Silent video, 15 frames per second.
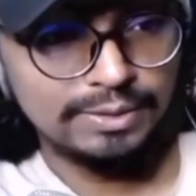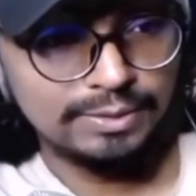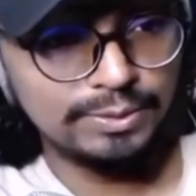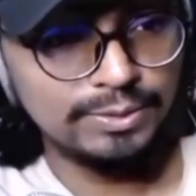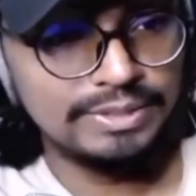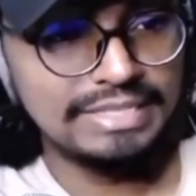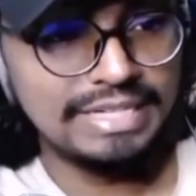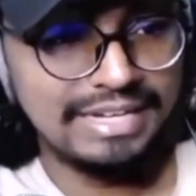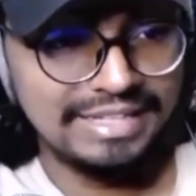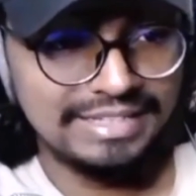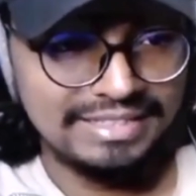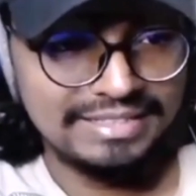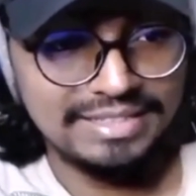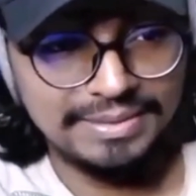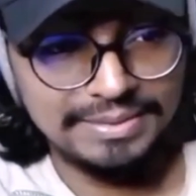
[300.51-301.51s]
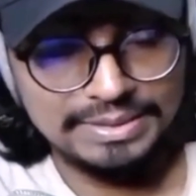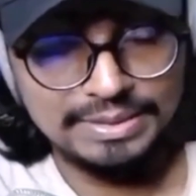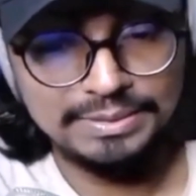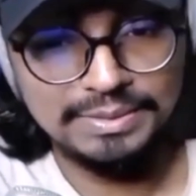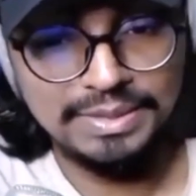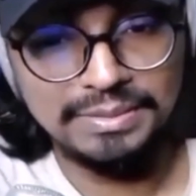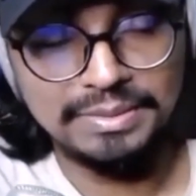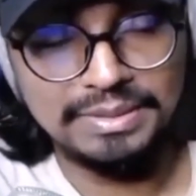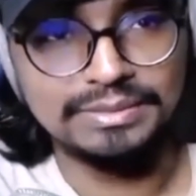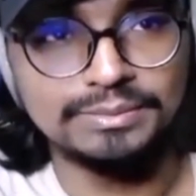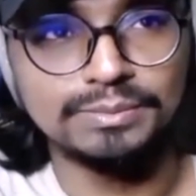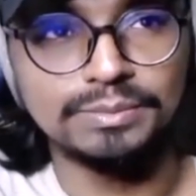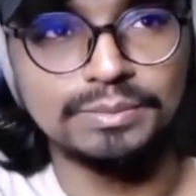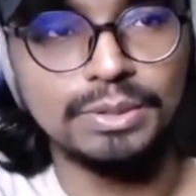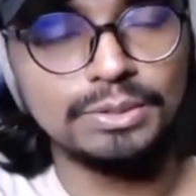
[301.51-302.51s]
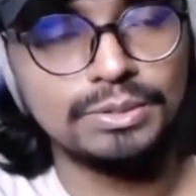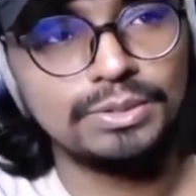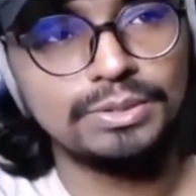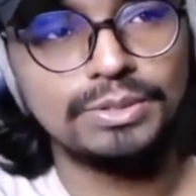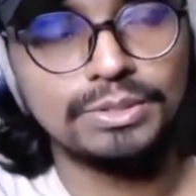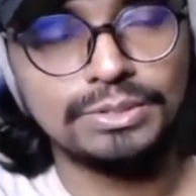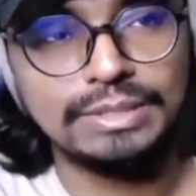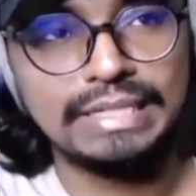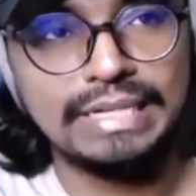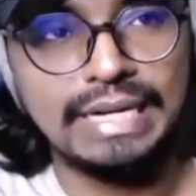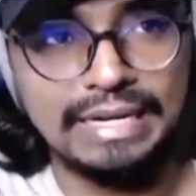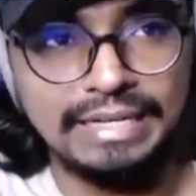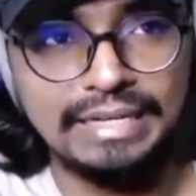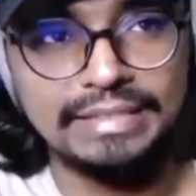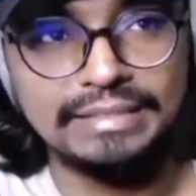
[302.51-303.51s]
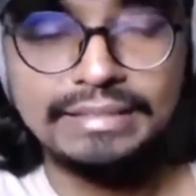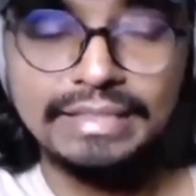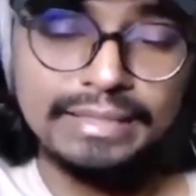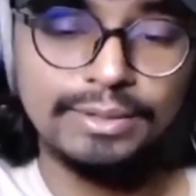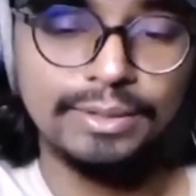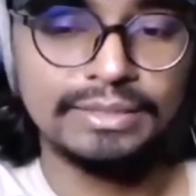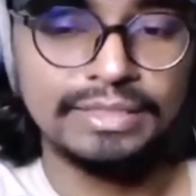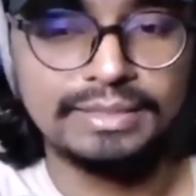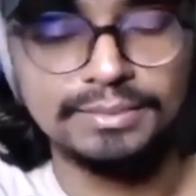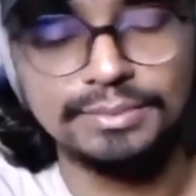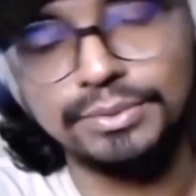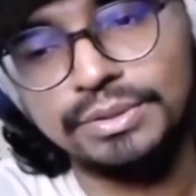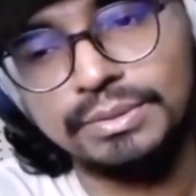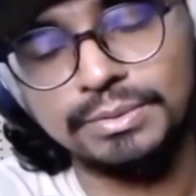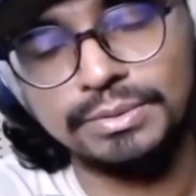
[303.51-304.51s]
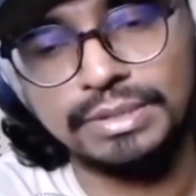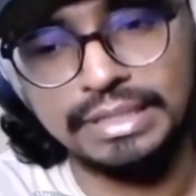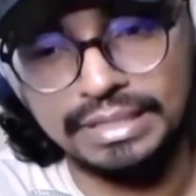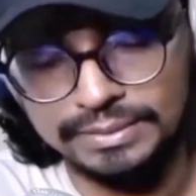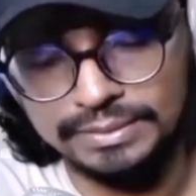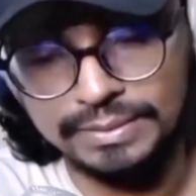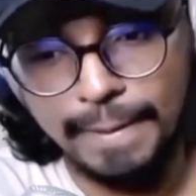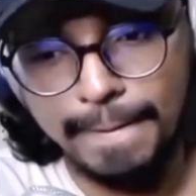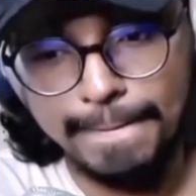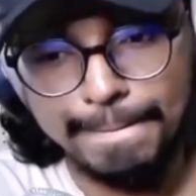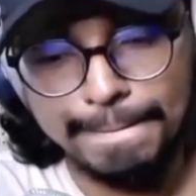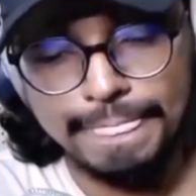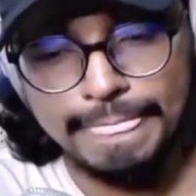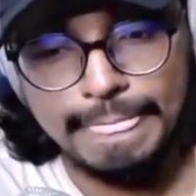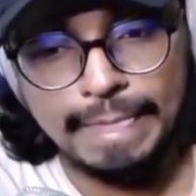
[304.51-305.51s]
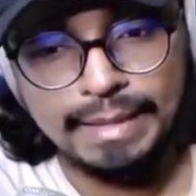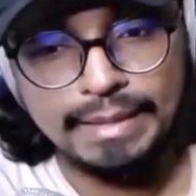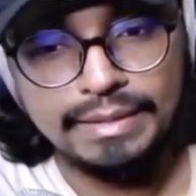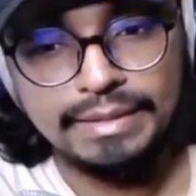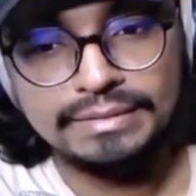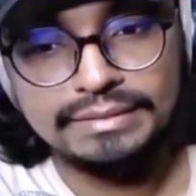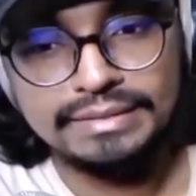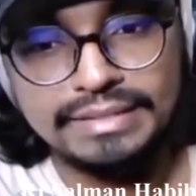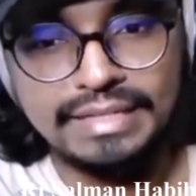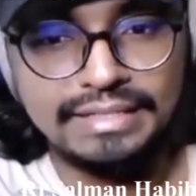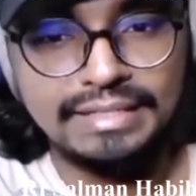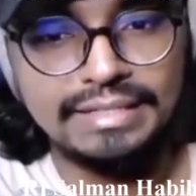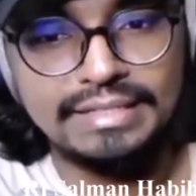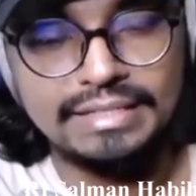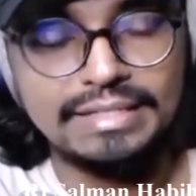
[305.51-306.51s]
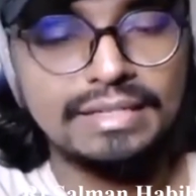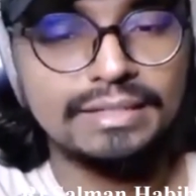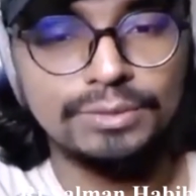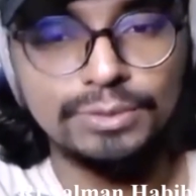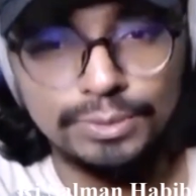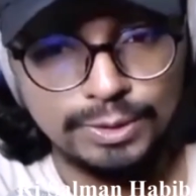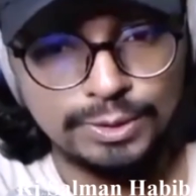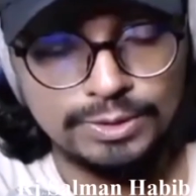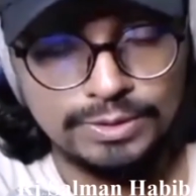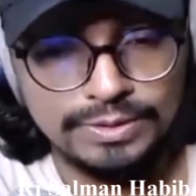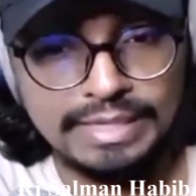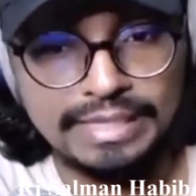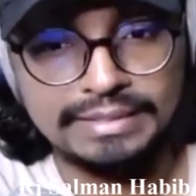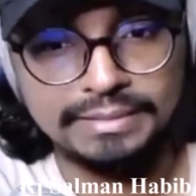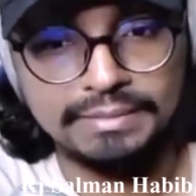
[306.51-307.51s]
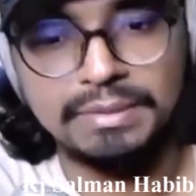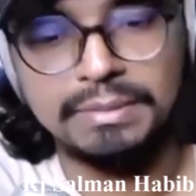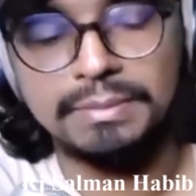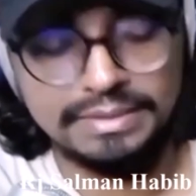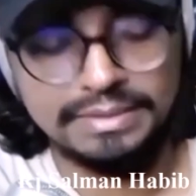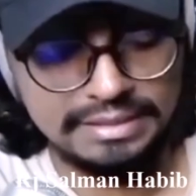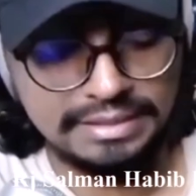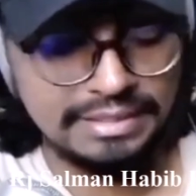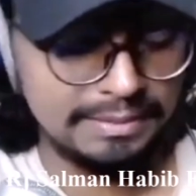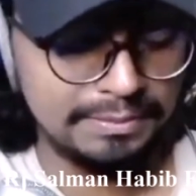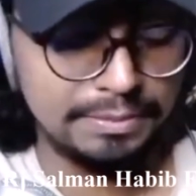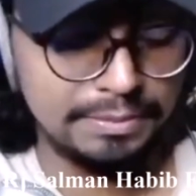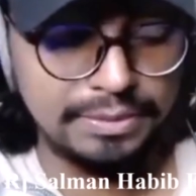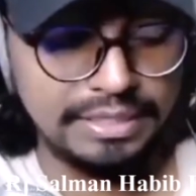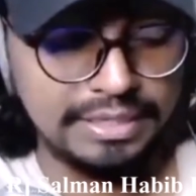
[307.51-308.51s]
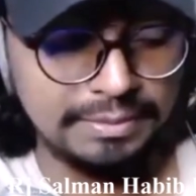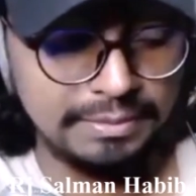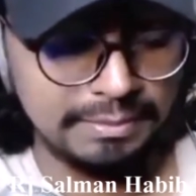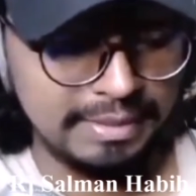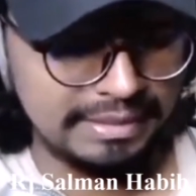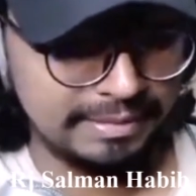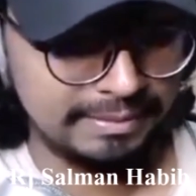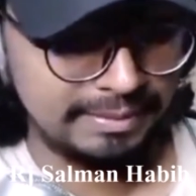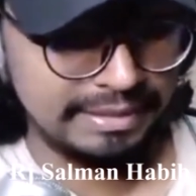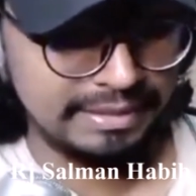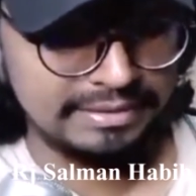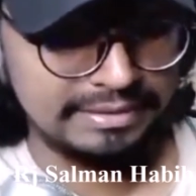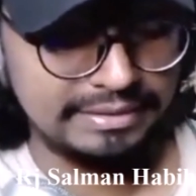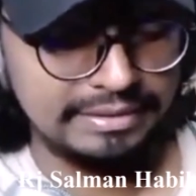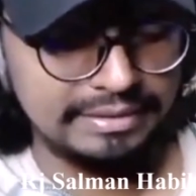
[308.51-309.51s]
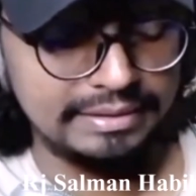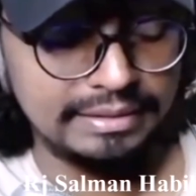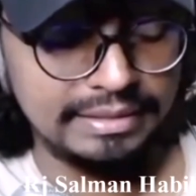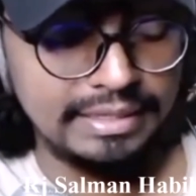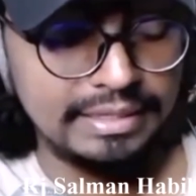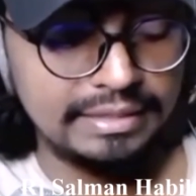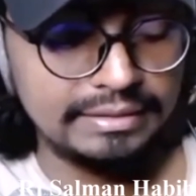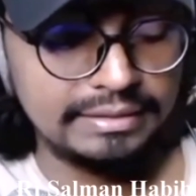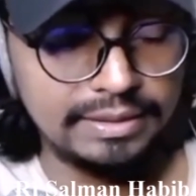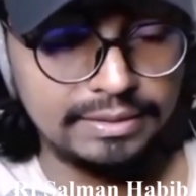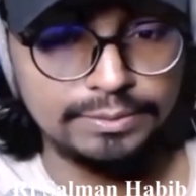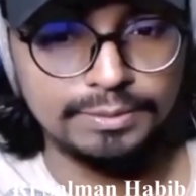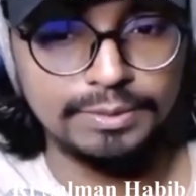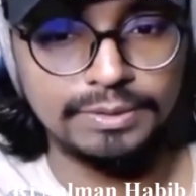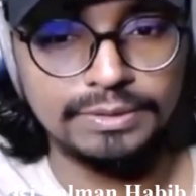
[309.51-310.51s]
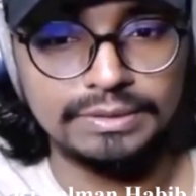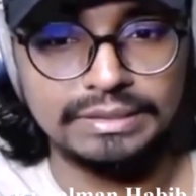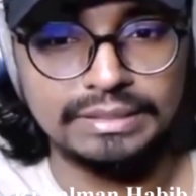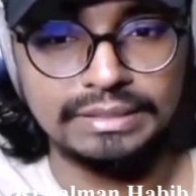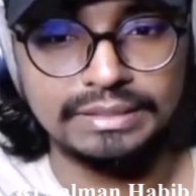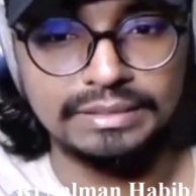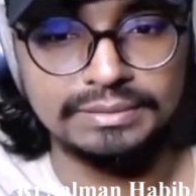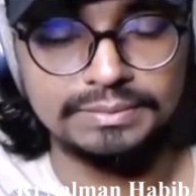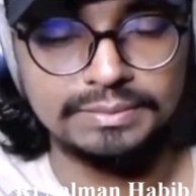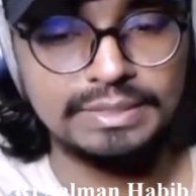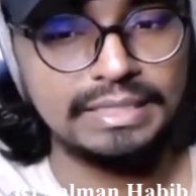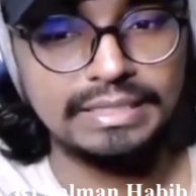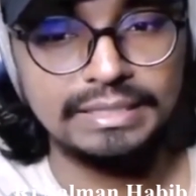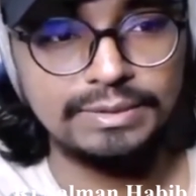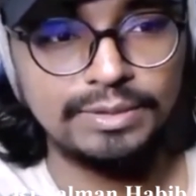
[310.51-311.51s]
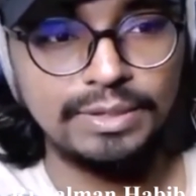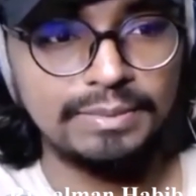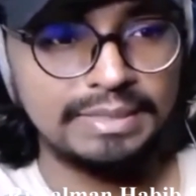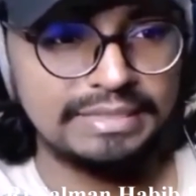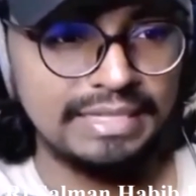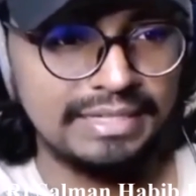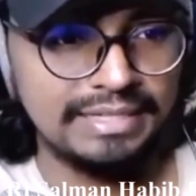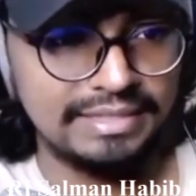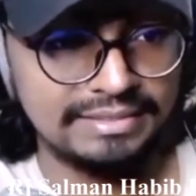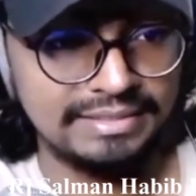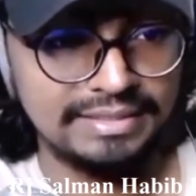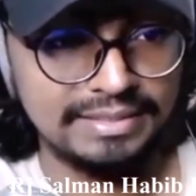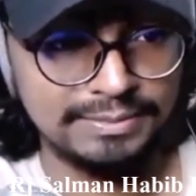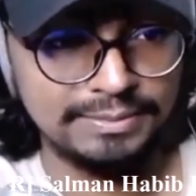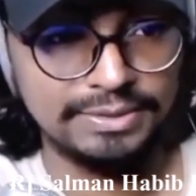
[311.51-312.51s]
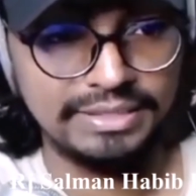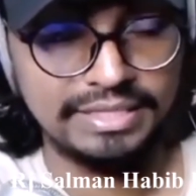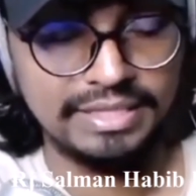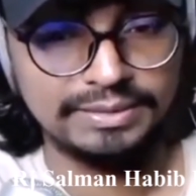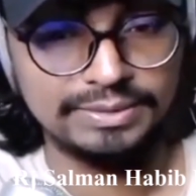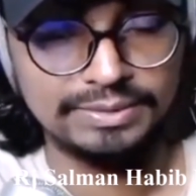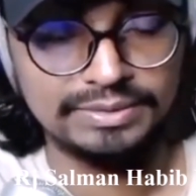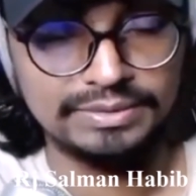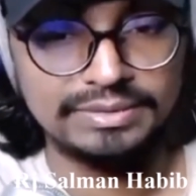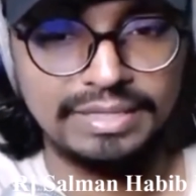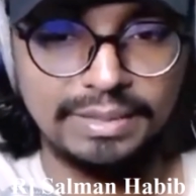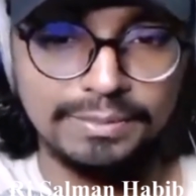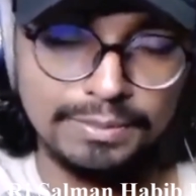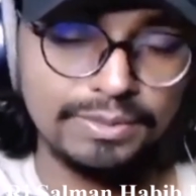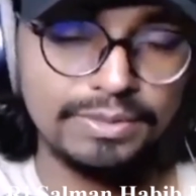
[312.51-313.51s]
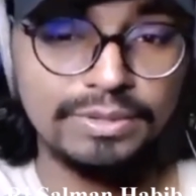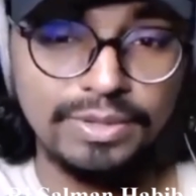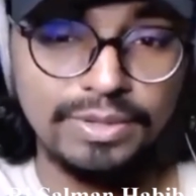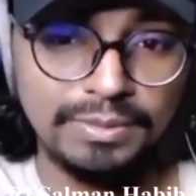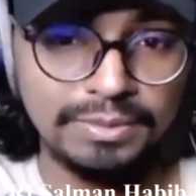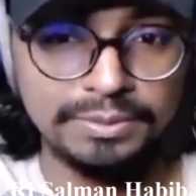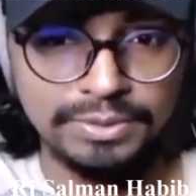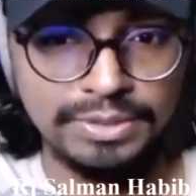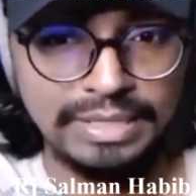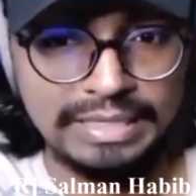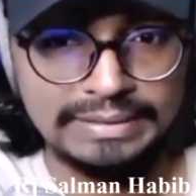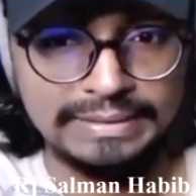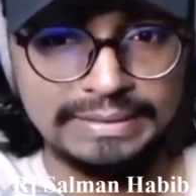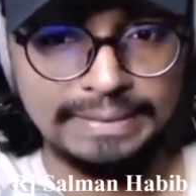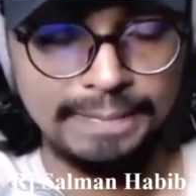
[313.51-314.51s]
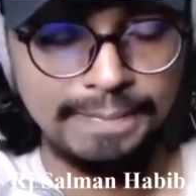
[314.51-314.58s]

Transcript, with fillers: তো ওই জায়গা দিয়ে যাওয়ার সময় আমার বছর দশেক আগের সেই কথাটা মনে পড়ে গেল দেখেন এটা দুঃখজনক একটা ব্যাপার যে এখানে পড়ে গিয়ে আমি ব্যথা পেয়েছি তার উপর সেটা কিন্তু আমরা চাই না যে এটা মনে থাকুক তারপর কিন্তু আমার মনে আছে